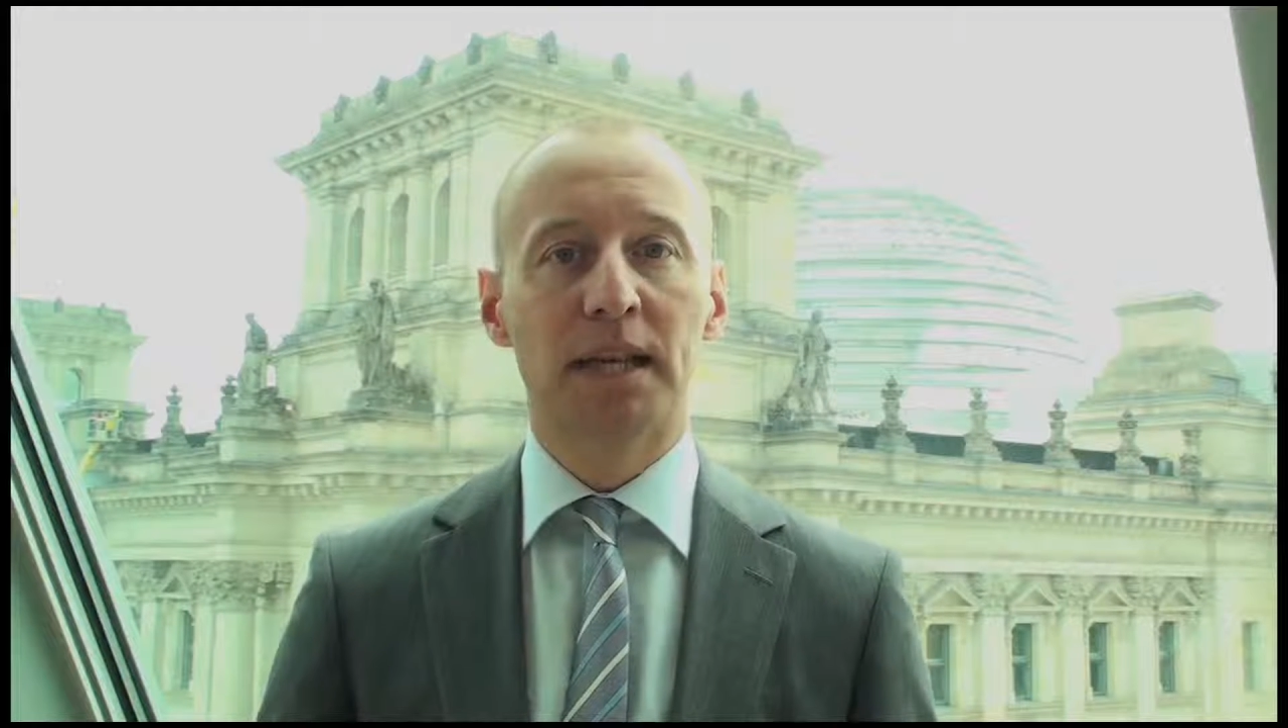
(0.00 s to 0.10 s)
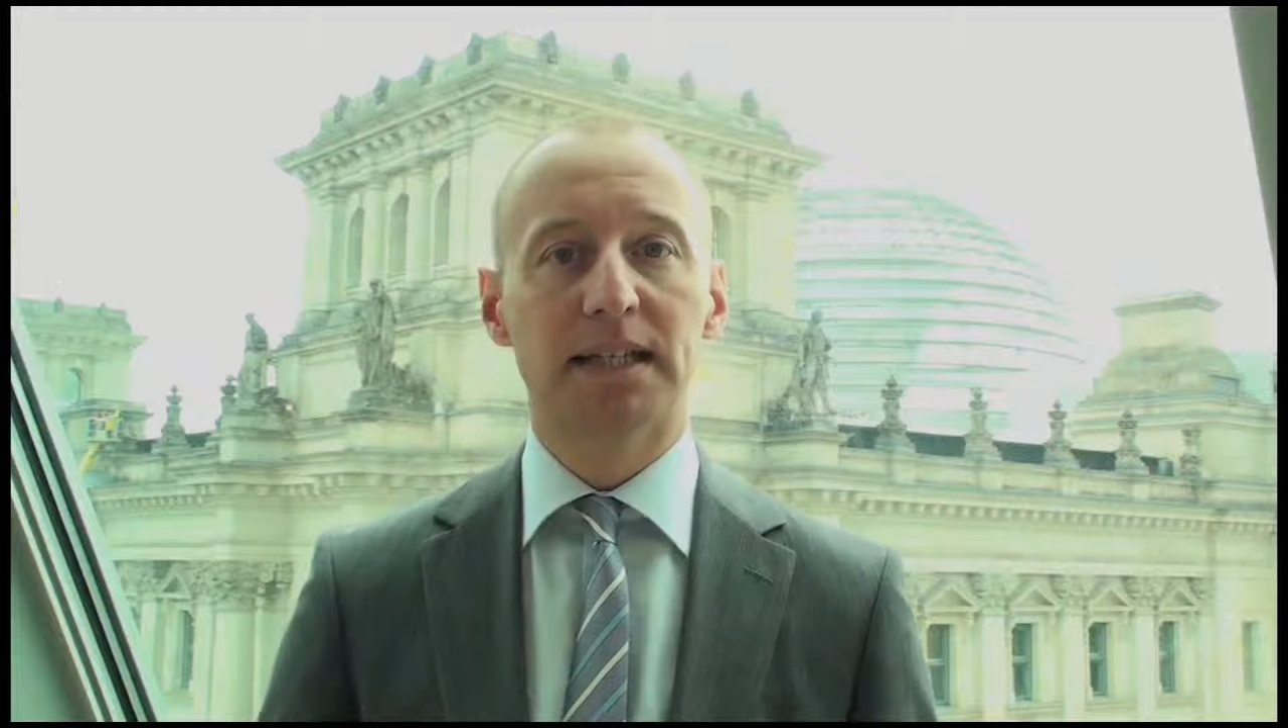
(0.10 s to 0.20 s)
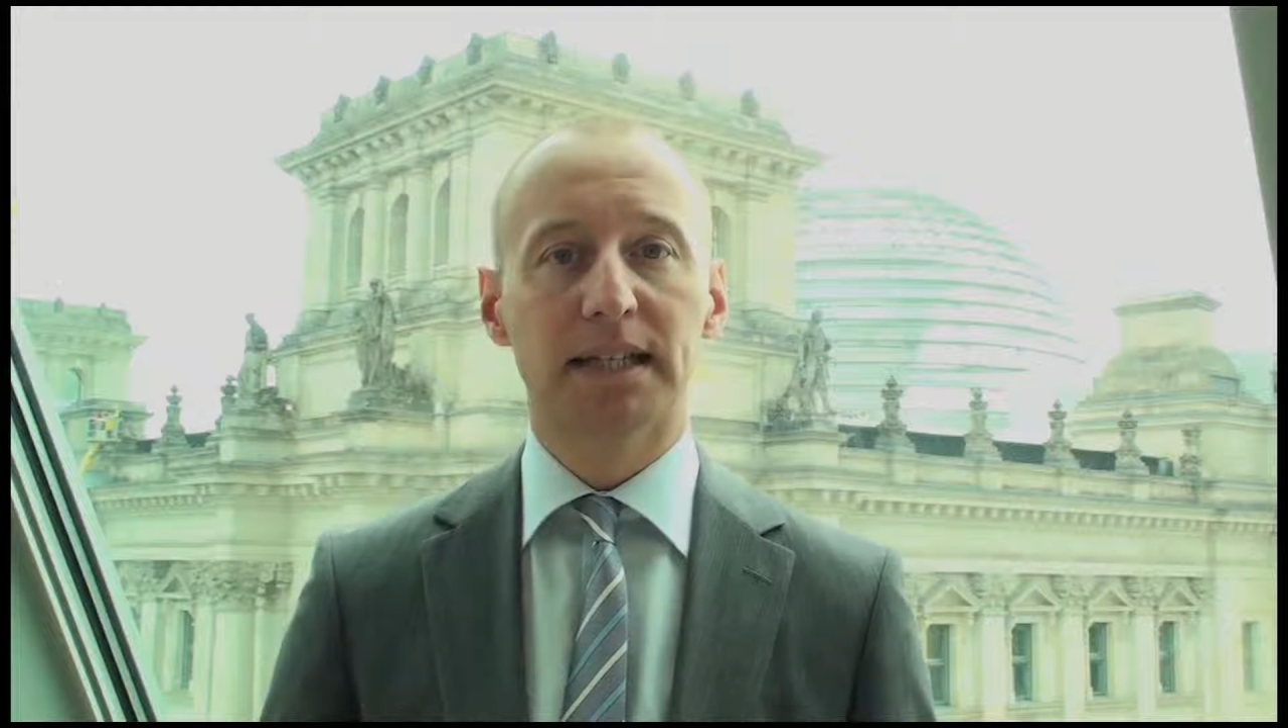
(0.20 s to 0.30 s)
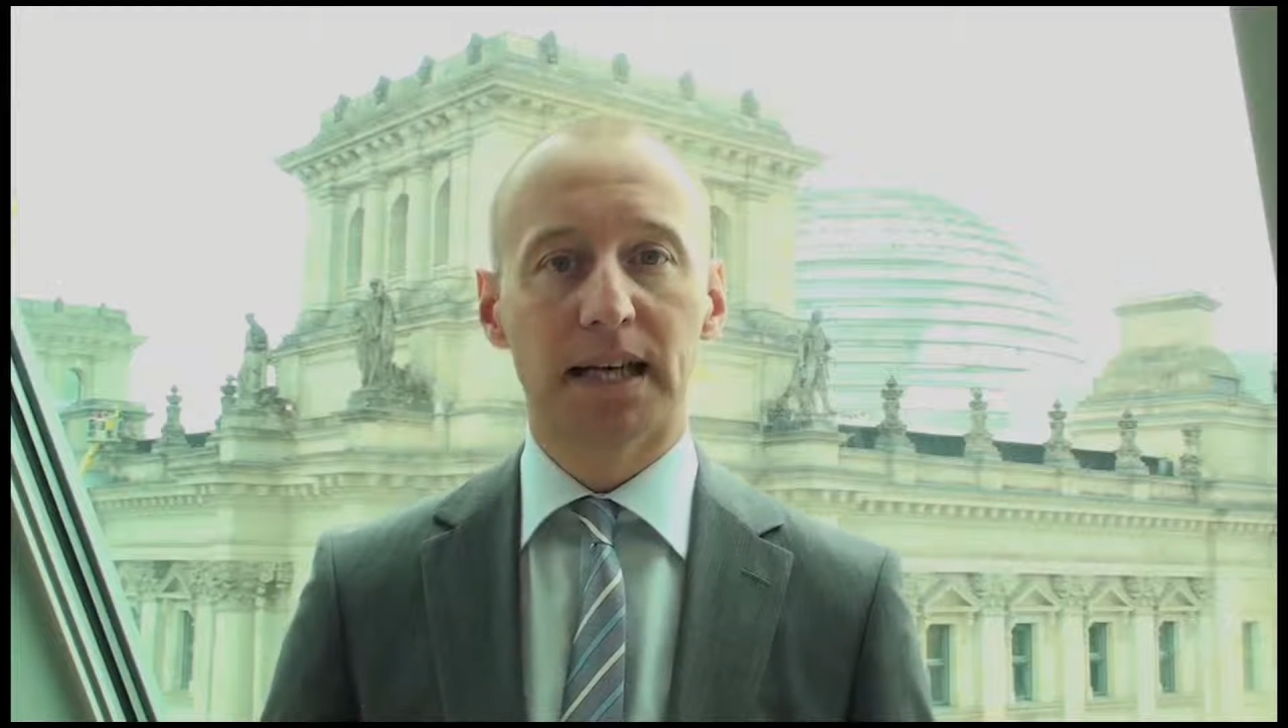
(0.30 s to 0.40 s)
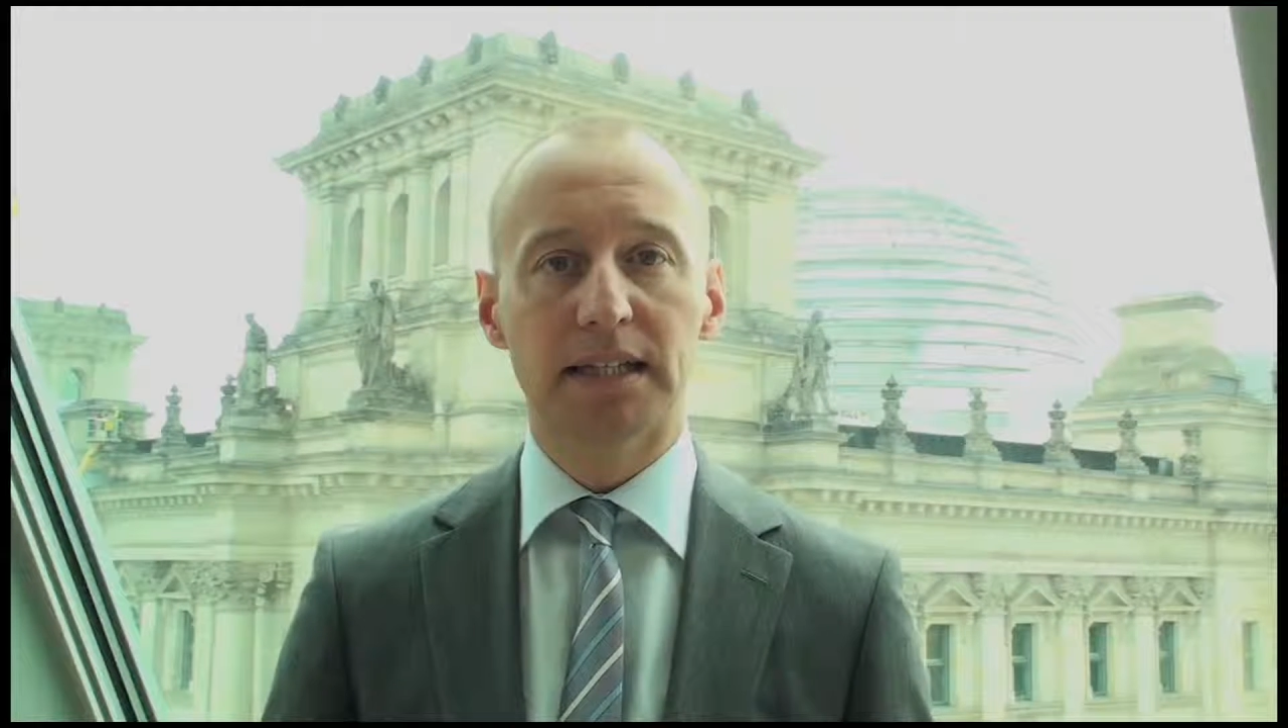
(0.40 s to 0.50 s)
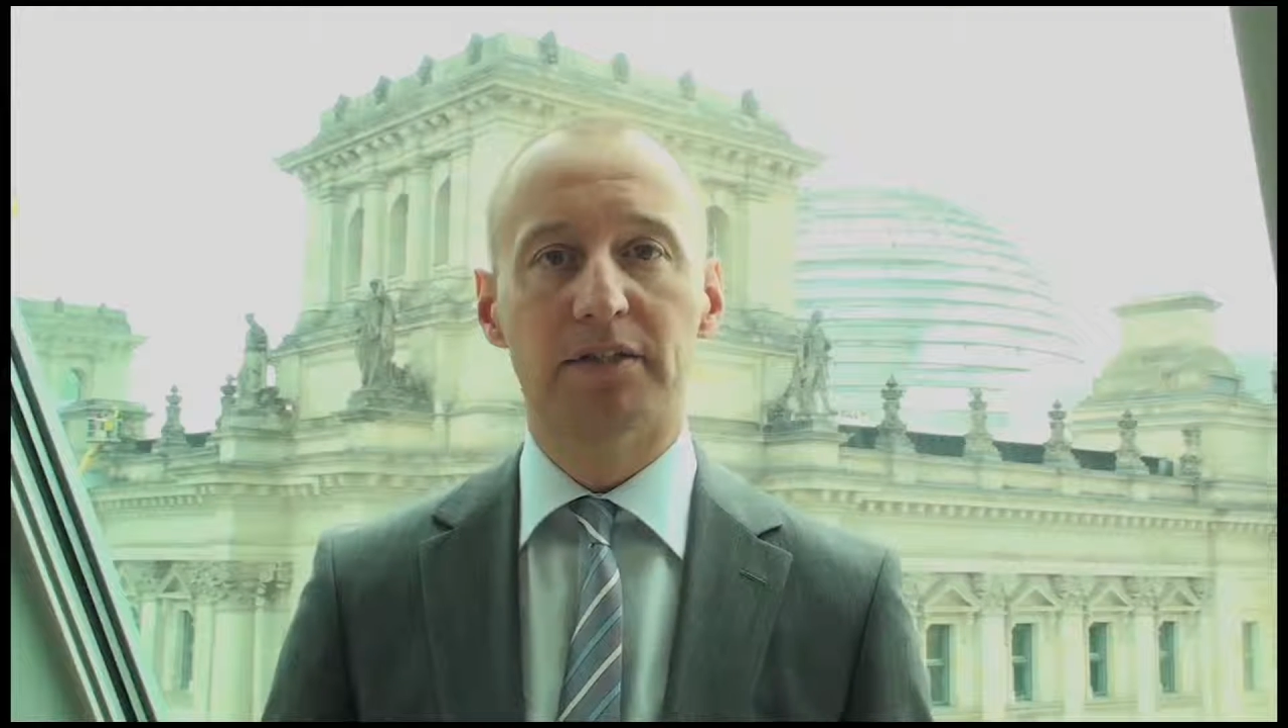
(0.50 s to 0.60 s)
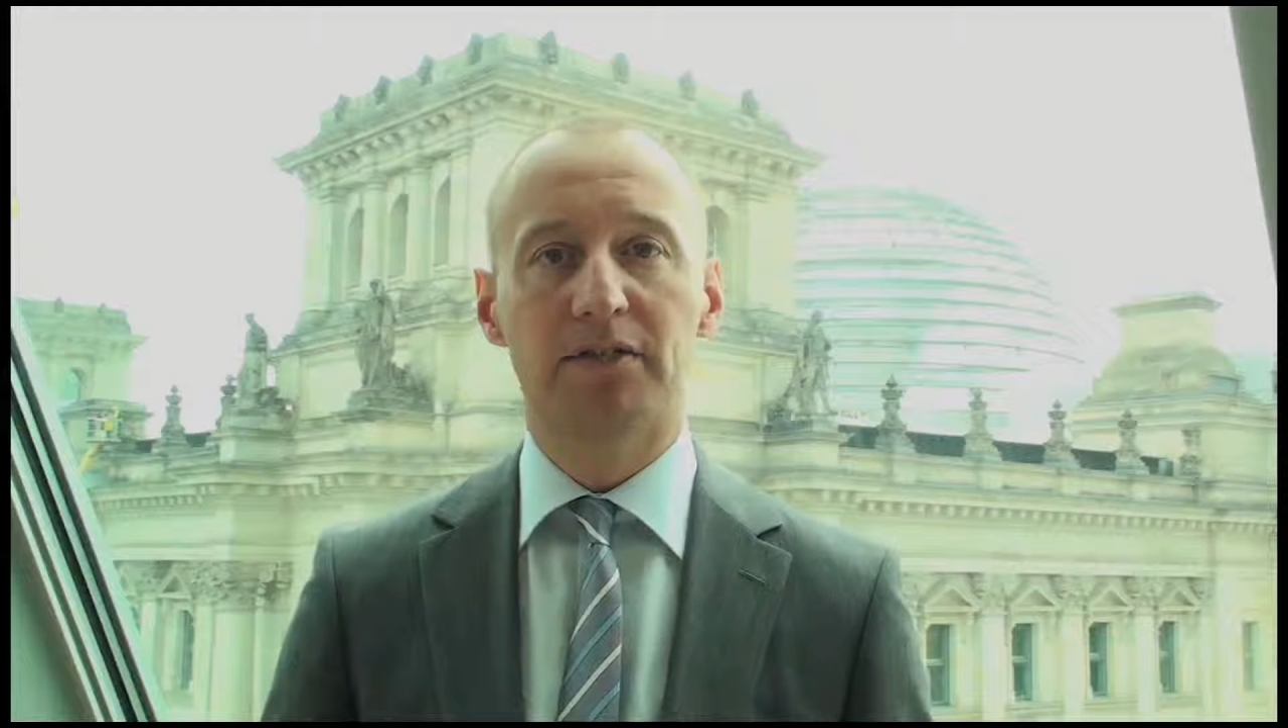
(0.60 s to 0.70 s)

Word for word: die gleiche